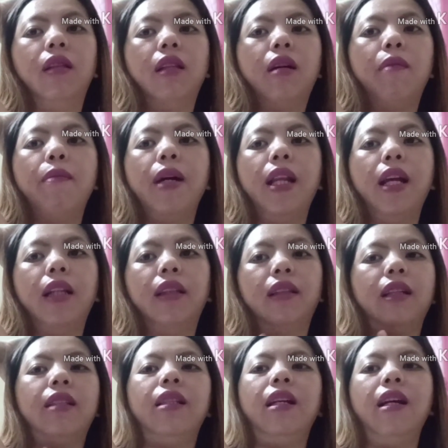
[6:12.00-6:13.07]
na balat
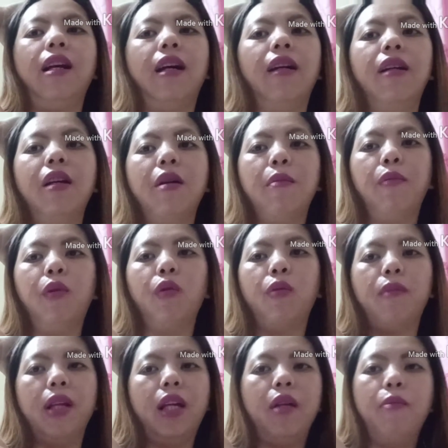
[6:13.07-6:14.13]
kasi nga, puro
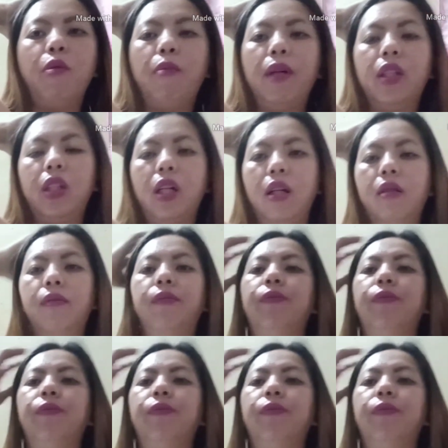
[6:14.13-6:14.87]
balahibo pa siya.